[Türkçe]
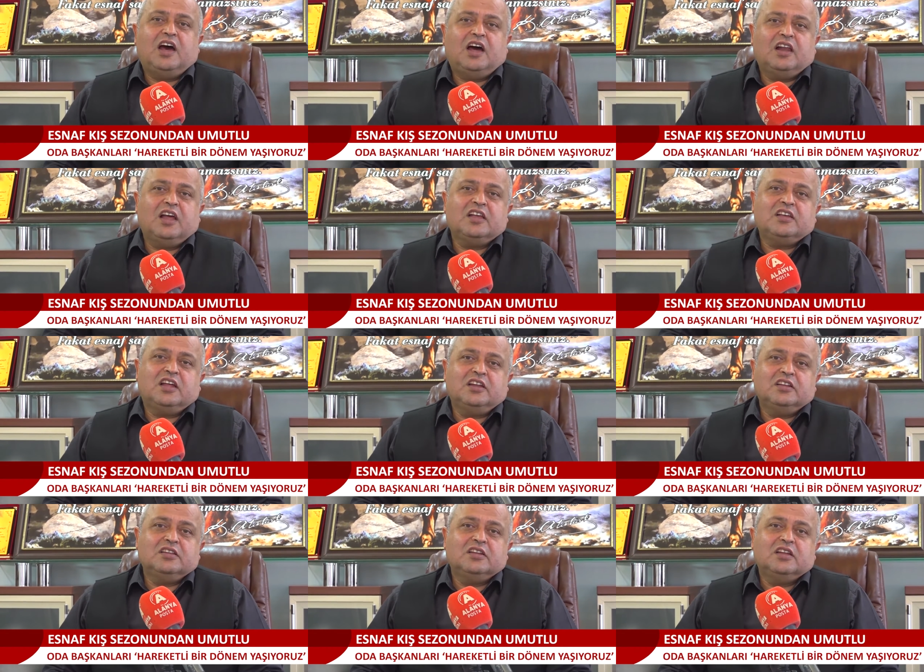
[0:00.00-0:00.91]

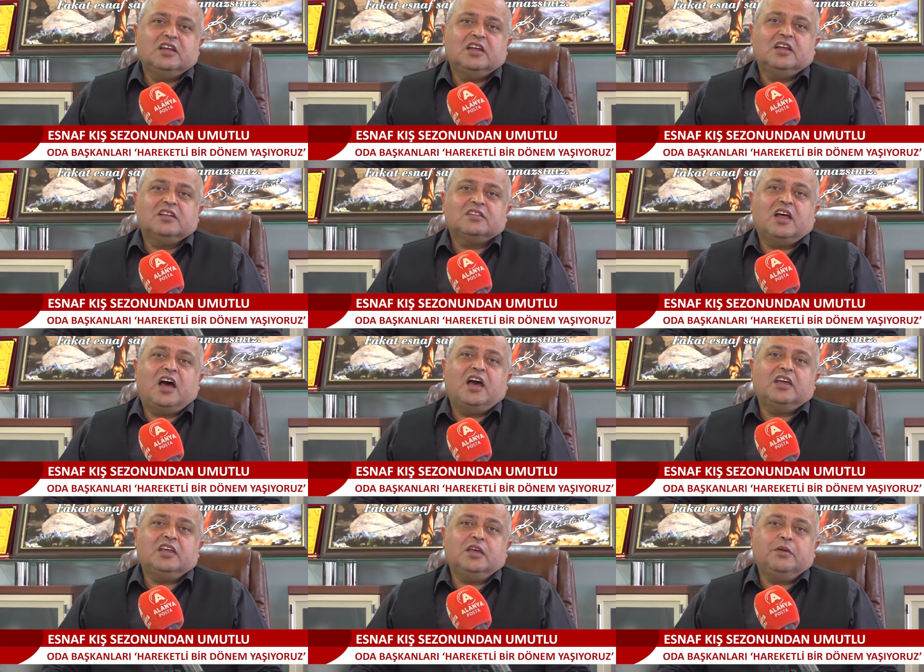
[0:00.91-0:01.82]
Alanya'nın
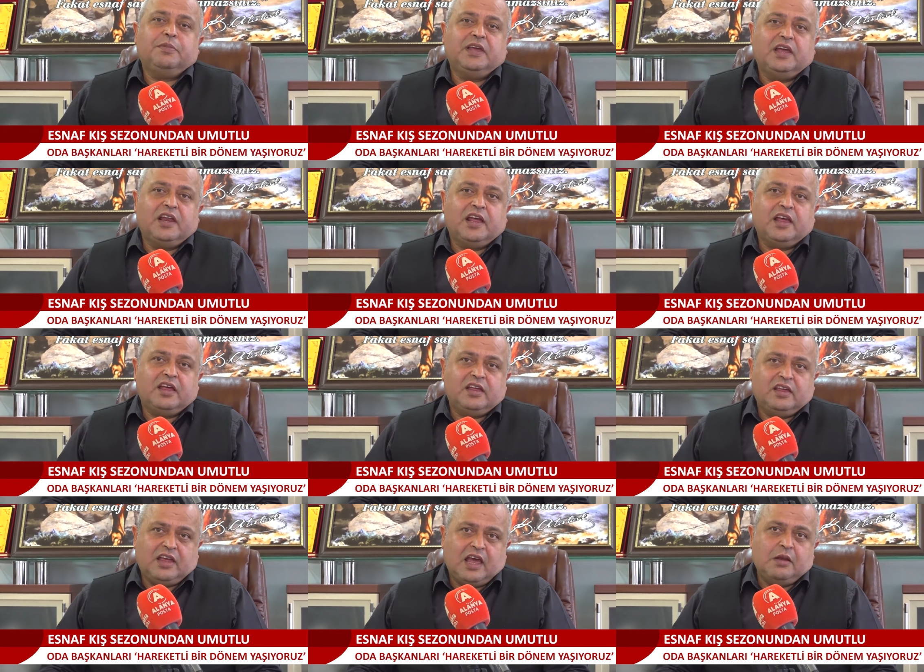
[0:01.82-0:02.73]
daha iyi bir yere
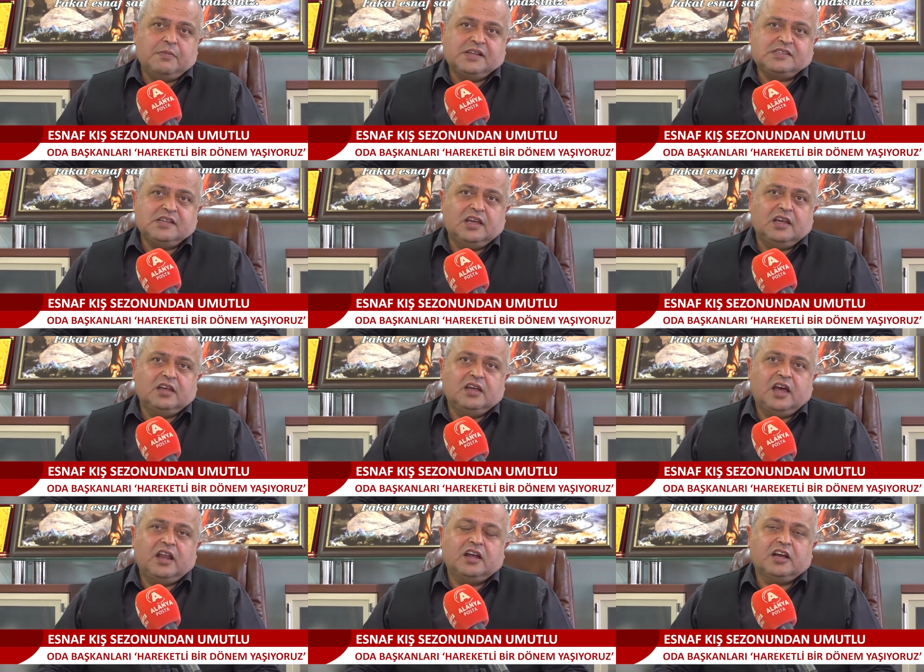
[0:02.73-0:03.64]
gelmesi,
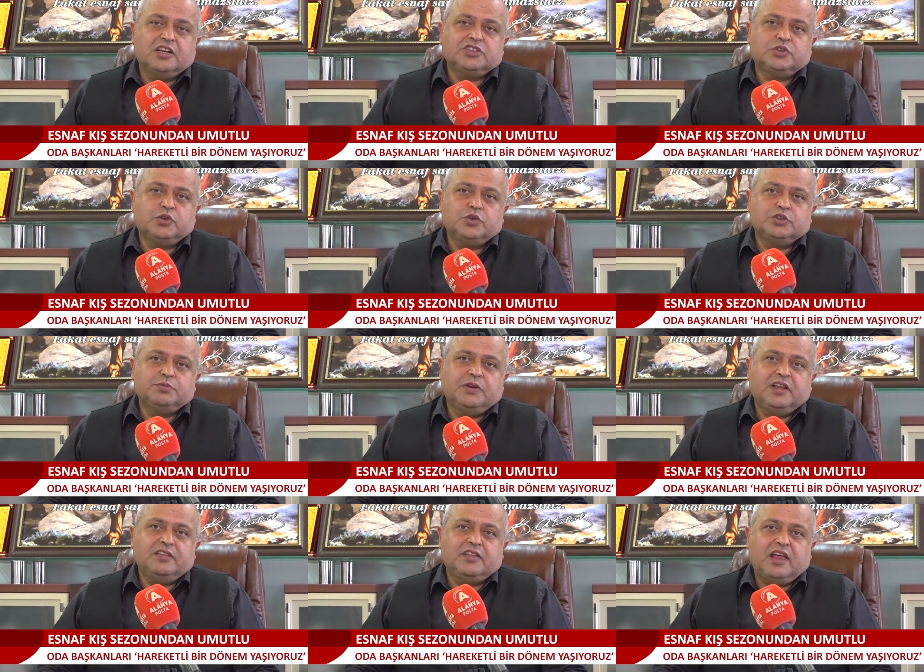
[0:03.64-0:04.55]
yani kış
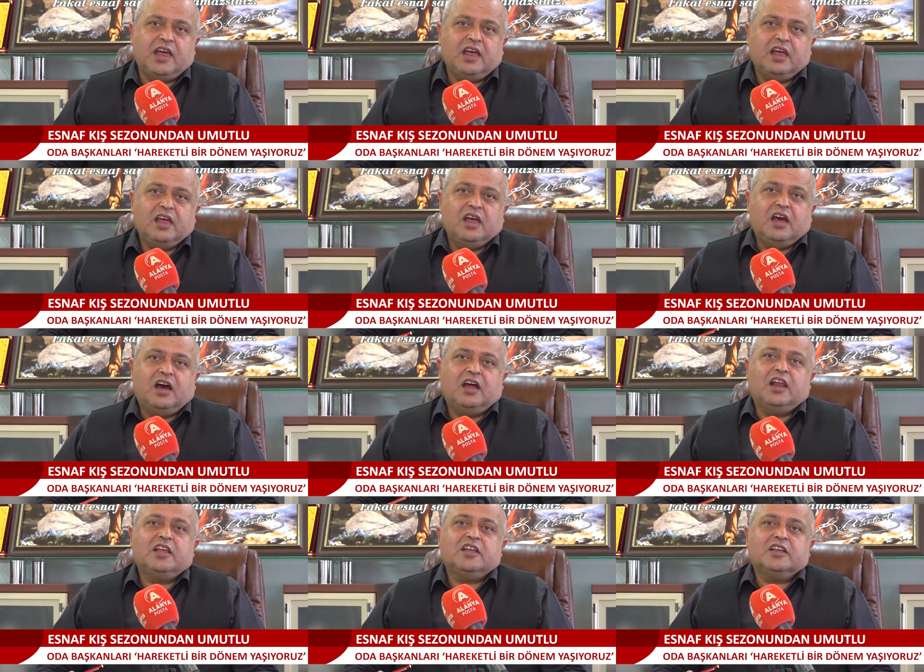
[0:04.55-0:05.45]
turizminin de
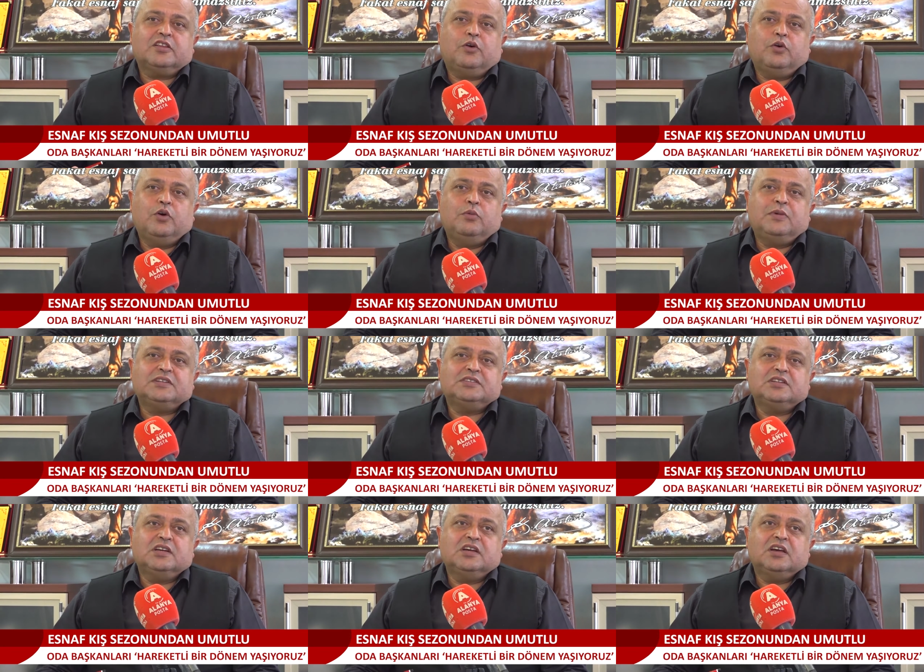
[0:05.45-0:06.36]
Alanya'da
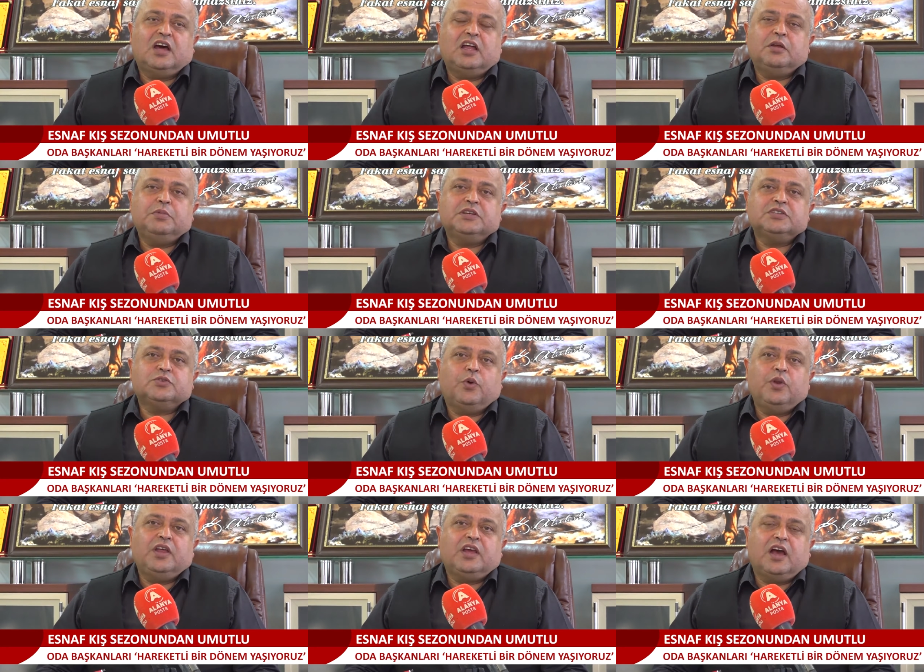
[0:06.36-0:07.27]
olması, hani biz
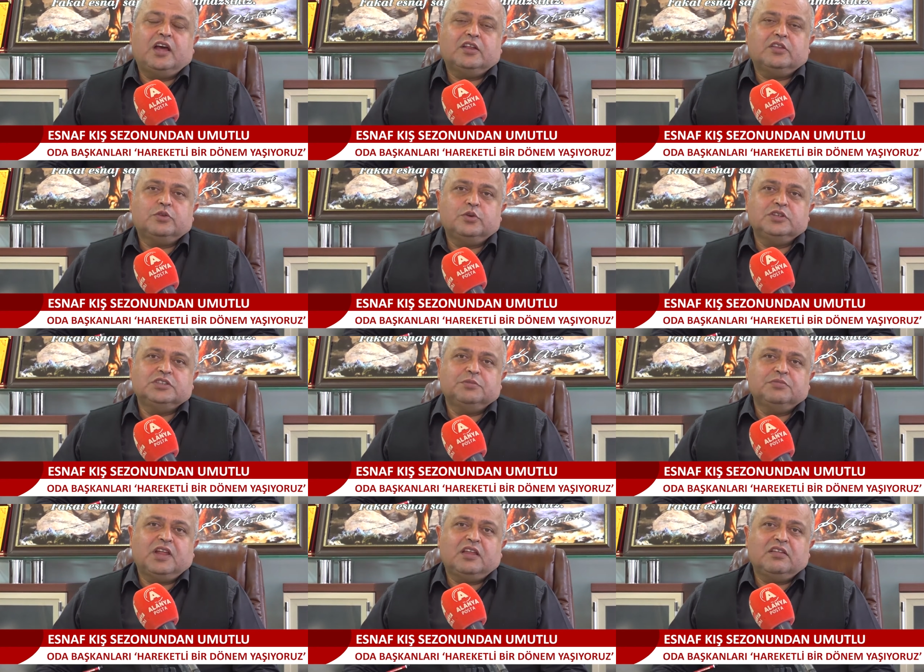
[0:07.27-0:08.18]
12 ay turizm...